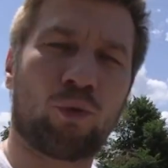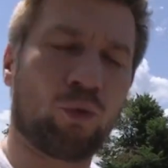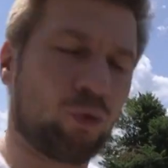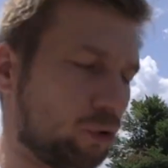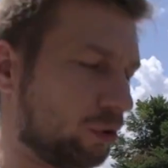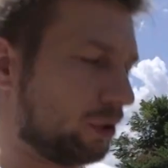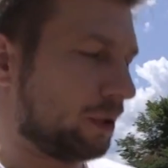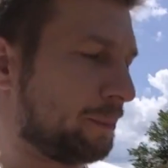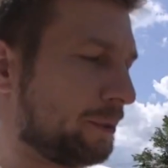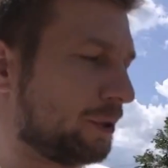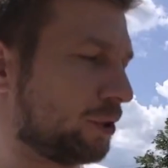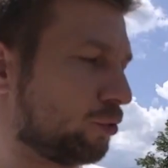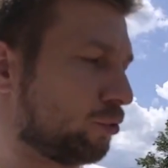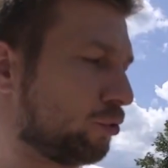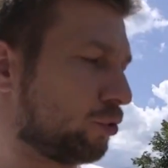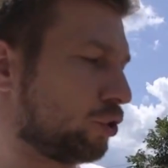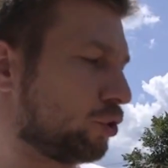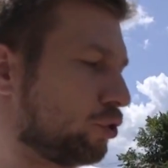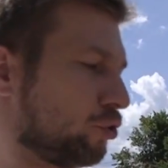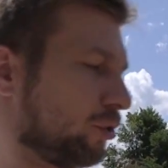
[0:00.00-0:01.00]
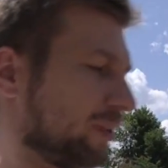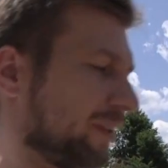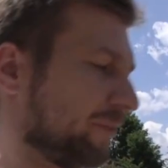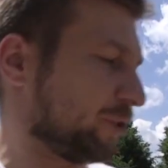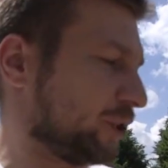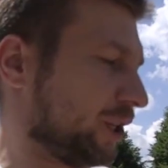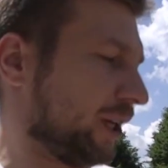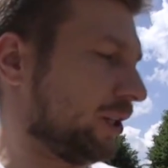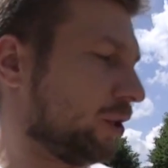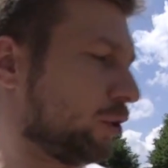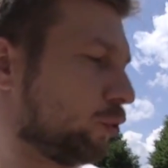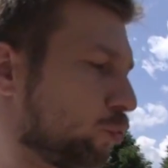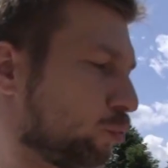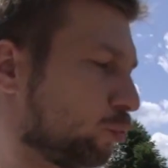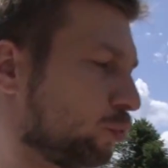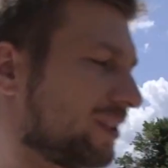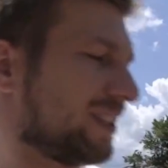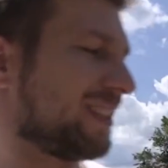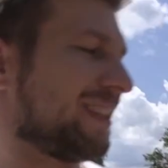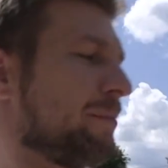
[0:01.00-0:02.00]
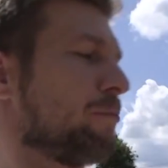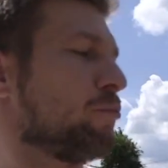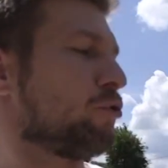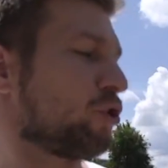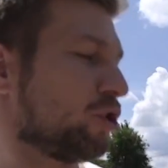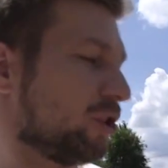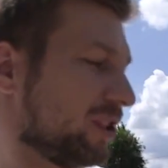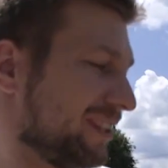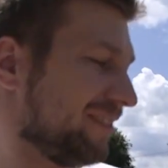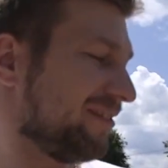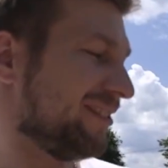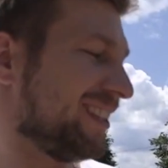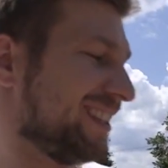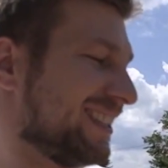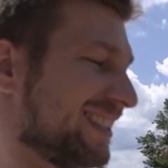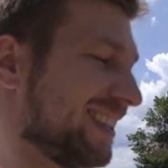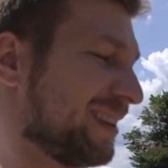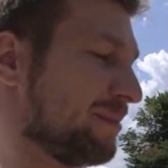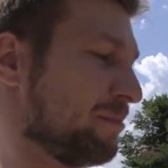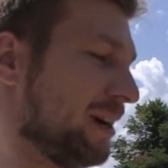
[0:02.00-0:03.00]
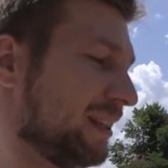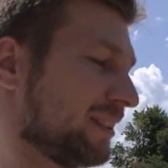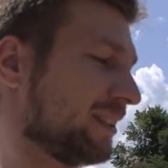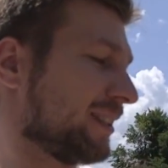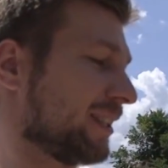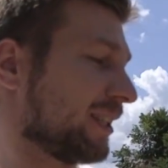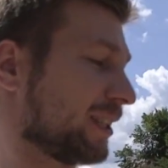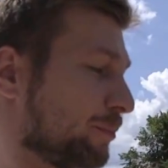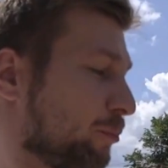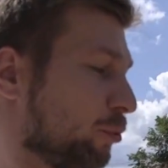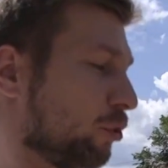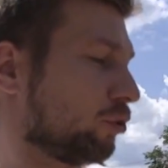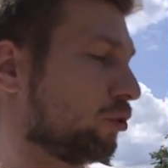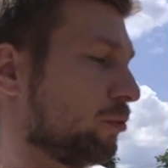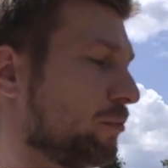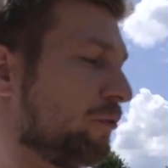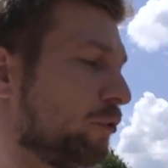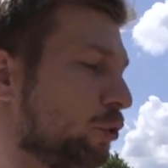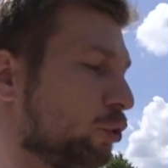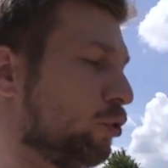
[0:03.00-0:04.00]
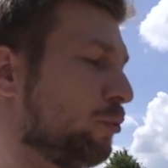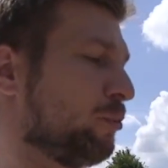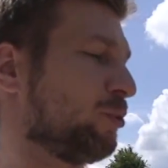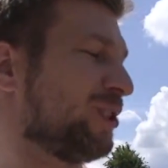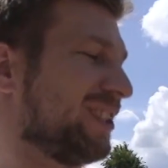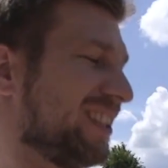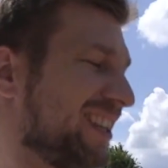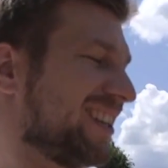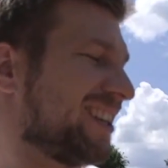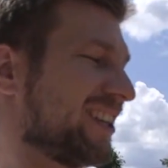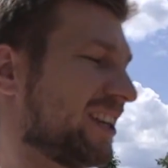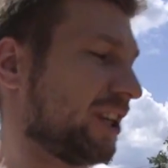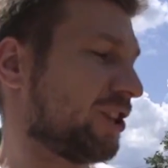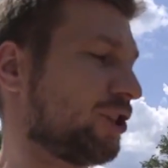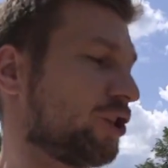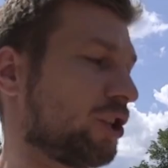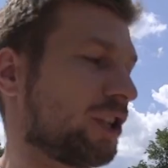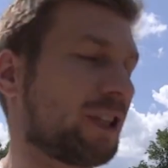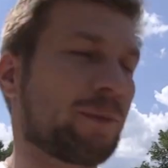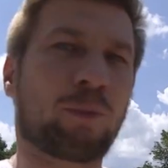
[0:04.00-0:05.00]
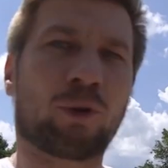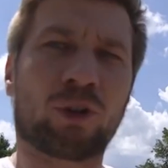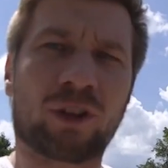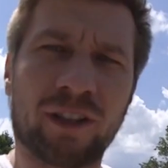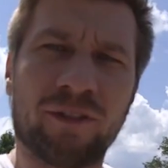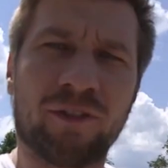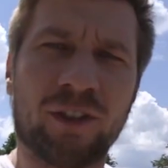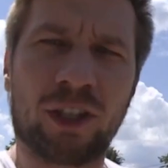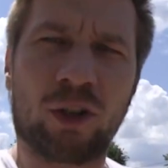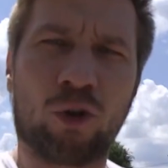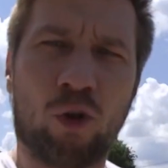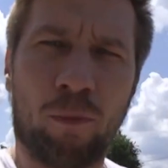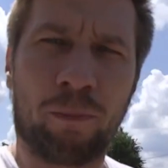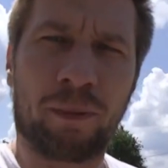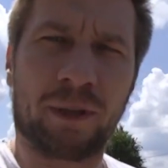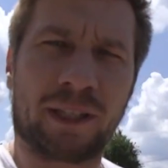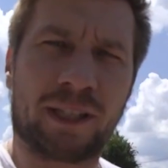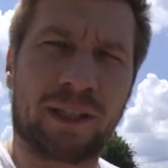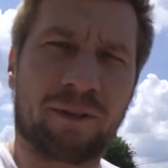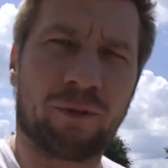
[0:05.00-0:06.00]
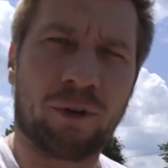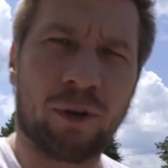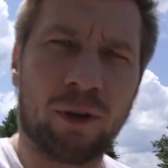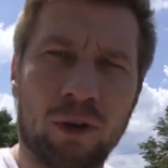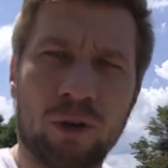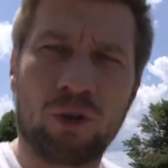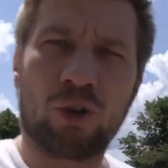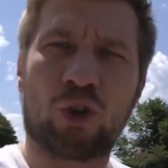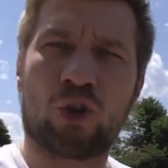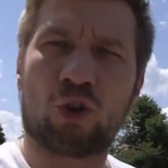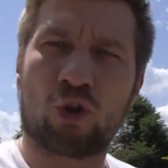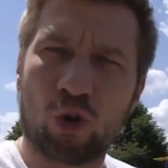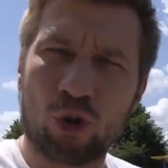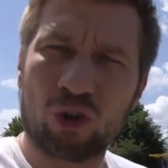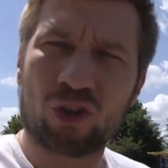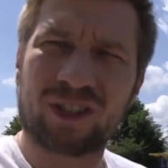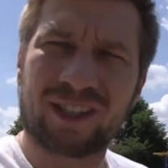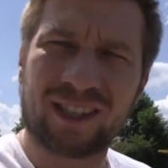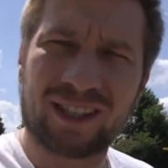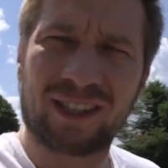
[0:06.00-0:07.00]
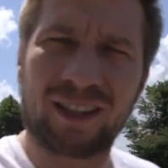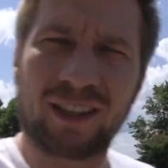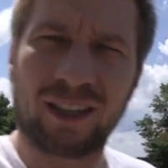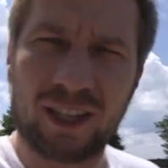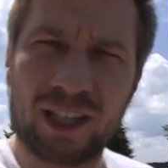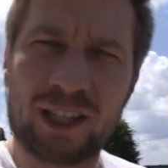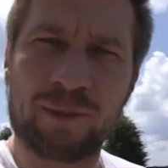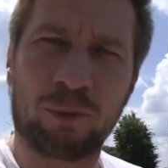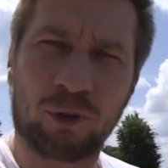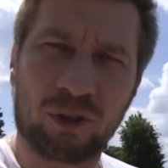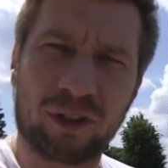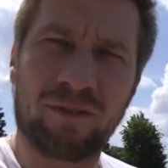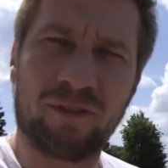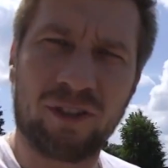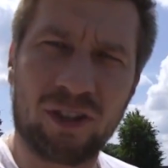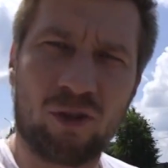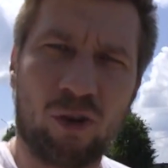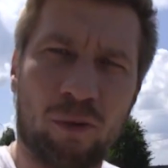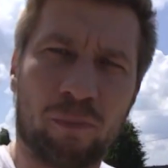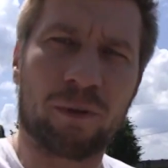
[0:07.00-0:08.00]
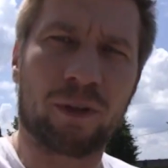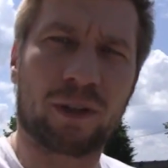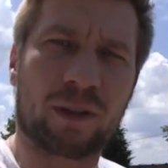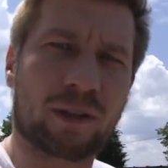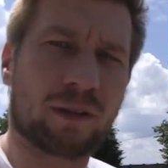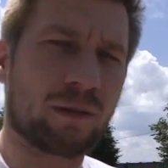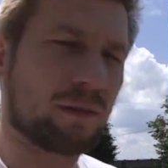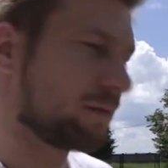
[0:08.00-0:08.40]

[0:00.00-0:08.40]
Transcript: написано, что обучение здесь – это возможность заниматься спортом в одном из лучших спортивных комплексов. Что же это за спортивный комплекс такой?